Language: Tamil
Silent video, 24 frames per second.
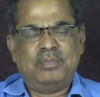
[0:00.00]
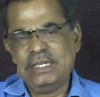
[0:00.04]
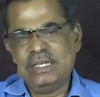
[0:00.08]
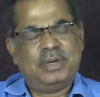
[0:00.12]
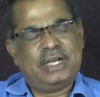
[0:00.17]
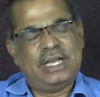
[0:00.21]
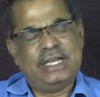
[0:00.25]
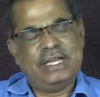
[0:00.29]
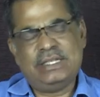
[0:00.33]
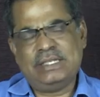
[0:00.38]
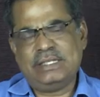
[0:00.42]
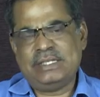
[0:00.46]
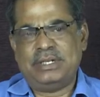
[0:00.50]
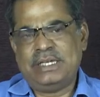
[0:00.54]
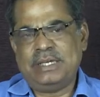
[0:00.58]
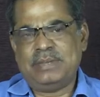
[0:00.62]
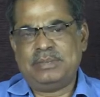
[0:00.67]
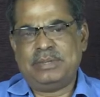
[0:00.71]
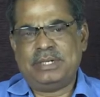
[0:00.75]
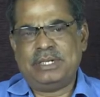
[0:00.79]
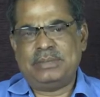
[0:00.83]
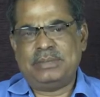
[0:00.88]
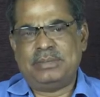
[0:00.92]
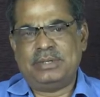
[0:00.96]
கைது
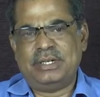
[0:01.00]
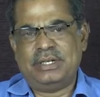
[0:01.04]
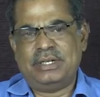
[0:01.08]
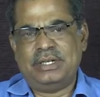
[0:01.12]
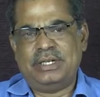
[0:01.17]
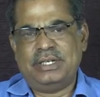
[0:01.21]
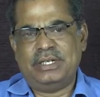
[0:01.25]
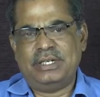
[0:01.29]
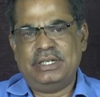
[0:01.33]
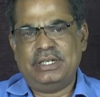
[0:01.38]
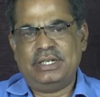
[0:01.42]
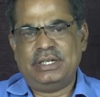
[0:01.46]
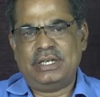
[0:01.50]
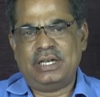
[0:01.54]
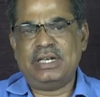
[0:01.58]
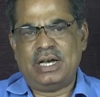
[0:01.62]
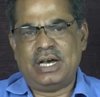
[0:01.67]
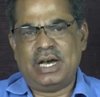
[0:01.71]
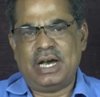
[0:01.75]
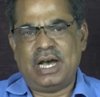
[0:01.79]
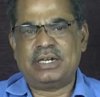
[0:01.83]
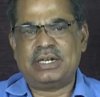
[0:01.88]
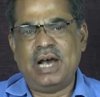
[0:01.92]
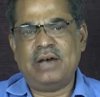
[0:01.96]
செய்யப்பட்ட பிறகு
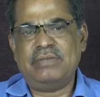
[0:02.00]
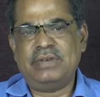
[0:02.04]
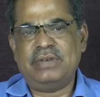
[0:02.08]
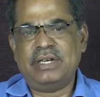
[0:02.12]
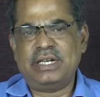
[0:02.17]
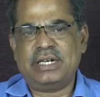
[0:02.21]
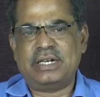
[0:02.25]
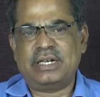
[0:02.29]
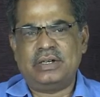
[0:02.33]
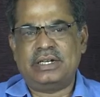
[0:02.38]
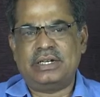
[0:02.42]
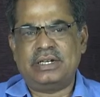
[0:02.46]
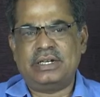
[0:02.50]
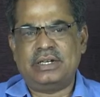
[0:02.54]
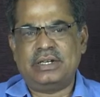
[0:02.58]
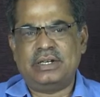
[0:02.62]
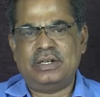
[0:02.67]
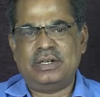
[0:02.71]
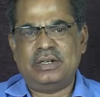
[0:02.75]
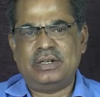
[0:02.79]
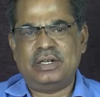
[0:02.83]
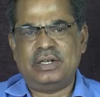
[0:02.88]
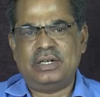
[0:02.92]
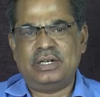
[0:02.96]
அவர்
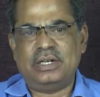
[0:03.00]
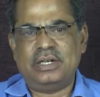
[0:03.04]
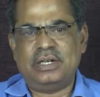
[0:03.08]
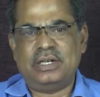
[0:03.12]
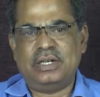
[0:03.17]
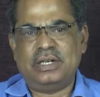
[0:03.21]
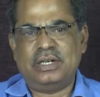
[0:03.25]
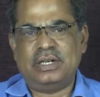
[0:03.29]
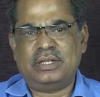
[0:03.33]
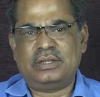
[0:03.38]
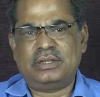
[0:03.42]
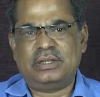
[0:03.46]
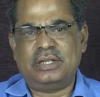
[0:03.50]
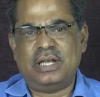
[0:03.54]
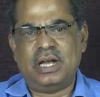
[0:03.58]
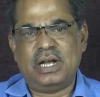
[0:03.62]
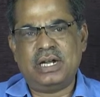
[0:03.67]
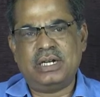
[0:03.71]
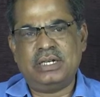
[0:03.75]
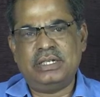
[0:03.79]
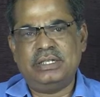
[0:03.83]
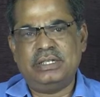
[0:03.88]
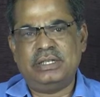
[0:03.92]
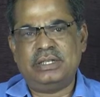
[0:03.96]

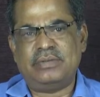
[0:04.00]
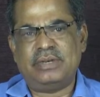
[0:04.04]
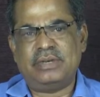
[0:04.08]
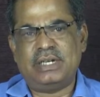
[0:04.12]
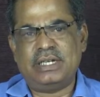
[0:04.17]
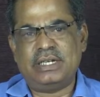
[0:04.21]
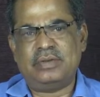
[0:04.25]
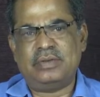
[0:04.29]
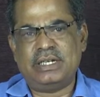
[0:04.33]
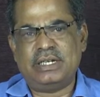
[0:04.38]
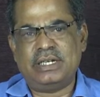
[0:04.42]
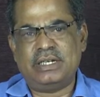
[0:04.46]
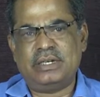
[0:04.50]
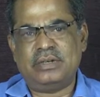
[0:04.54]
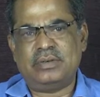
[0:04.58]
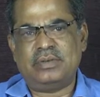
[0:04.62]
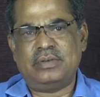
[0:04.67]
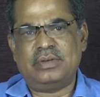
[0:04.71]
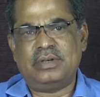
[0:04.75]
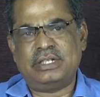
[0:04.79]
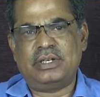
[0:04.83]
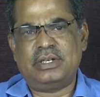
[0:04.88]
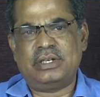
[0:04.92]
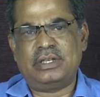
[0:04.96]
தான் இந்த வழக்கில்
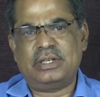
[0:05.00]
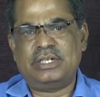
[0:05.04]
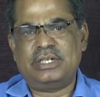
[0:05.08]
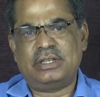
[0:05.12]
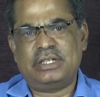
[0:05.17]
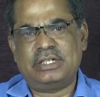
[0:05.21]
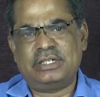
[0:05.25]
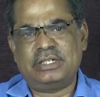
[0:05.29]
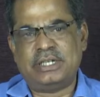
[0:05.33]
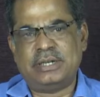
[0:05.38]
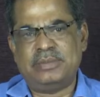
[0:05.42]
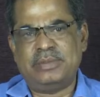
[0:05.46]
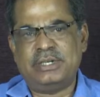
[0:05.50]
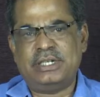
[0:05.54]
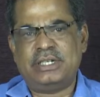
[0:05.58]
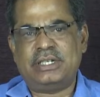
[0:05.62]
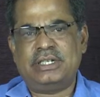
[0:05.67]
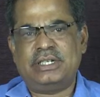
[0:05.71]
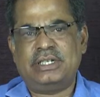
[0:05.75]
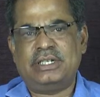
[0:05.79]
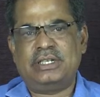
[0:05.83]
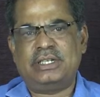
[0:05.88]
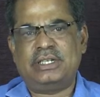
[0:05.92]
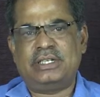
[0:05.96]

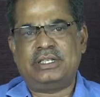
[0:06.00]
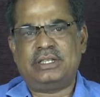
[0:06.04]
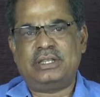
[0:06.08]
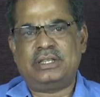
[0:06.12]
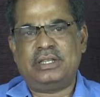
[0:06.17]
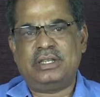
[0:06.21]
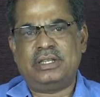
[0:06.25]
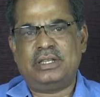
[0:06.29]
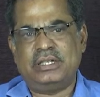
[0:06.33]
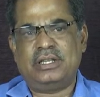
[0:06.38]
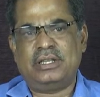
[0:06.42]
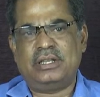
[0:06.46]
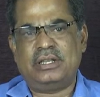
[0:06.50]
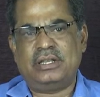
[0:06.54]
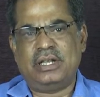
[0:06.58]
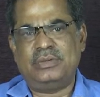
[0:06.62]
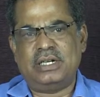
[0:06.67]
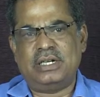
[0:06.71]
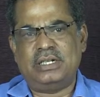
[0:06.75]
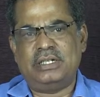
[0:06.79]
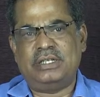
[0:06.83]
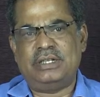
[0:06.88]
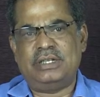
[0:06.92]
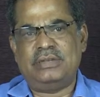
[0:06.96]
திட்டமிட்டு
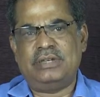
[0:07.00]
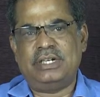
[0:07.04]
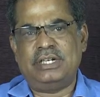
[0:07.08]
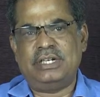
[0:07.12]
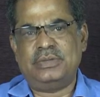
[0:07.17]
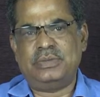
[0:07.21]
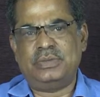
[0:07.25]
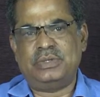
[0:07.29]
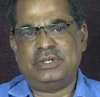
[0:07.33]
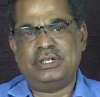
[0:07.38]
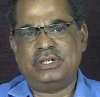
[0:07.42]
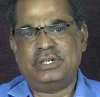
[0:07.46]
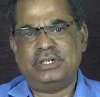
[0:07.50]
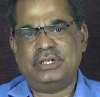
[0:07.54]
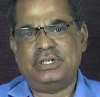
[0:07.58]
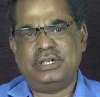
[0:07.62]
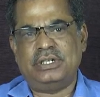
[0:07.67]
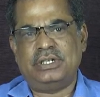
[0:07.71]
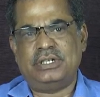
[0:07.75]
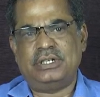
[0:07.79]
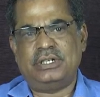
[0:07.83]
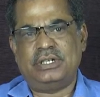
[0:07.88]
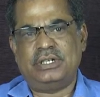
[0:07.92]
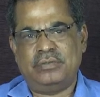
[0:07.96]
தான் இந்த வெடிகுண்டு
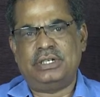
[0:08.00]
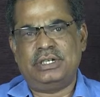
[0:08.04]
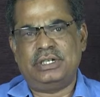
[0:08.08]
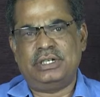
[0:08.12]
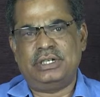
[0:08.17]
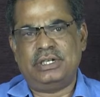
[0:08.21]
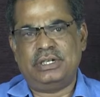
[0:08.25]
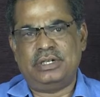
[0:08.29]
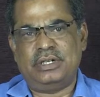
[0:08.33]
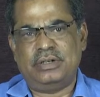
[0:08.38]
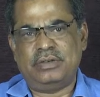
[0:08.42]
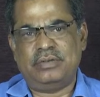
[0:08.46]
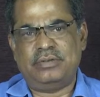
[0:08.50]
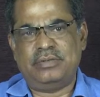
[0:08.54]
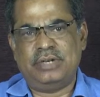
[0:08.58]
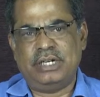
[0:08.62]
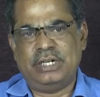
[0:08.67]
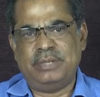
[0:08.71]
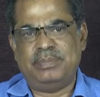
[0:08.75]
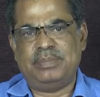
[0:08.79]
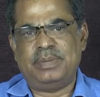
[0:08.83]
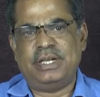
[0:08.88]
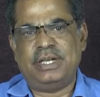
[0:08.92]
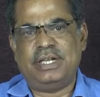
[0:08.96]

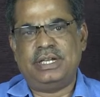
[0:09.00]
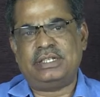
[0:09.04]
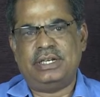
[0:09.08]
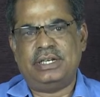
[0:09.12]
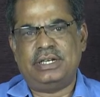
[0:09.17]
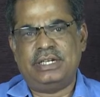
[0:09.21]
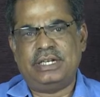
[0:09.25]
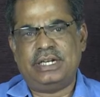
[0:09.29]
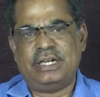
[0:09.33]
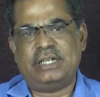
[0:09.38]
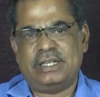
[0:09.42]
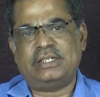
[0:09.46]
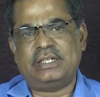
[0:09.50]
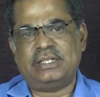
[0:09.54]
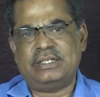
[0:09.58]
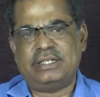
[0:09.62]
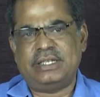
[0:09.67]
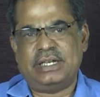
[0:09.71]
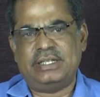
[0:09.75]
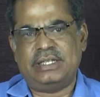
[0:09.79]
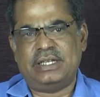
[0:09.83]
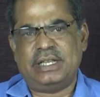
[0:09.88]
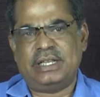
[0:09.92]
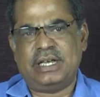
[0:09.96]
வெடிப்பை நிகழ்த்த
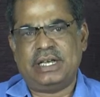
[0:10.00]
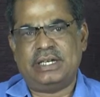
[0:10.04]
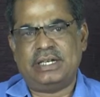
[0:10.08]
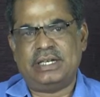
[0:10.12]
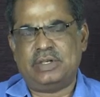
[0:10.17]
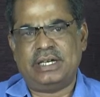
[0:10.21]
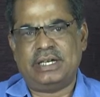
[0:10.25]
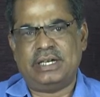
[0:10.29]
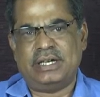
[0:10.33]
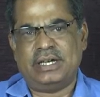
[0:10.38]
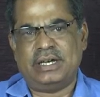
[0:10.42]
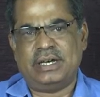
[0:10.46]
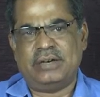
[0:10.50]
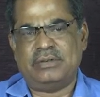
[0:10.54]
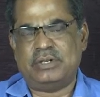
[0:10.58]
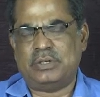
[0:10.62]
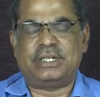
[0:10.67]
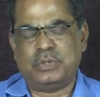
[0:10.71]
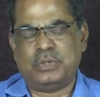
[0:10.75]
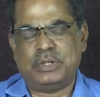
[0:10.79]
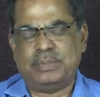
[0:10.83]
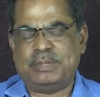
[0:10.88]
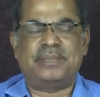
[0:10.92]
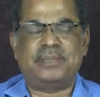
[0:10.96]
செய்ததாக
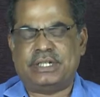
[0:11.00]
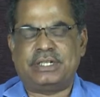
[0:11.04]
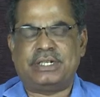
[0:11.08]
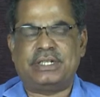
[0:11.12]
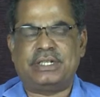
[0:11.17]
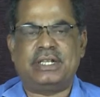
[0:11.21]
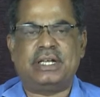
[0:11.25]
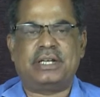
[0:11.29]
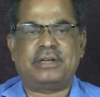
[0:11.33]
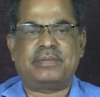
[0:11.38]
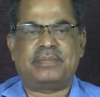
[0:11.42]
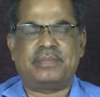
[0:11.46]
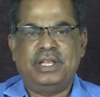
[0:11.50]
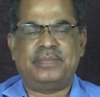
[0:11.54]
அவர் குறிப்பிட்டிருந்தார்